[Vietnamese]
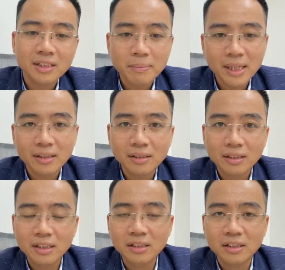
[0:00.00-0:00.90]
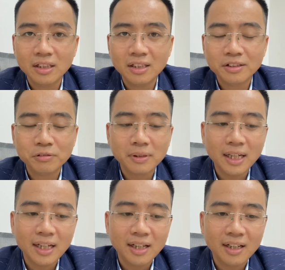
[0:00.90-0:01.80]
chưa biết thì ờ, chúng ta
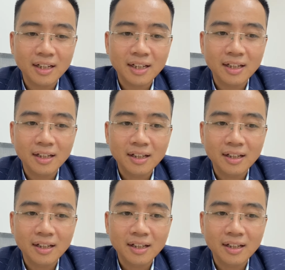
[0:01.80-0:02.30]
à,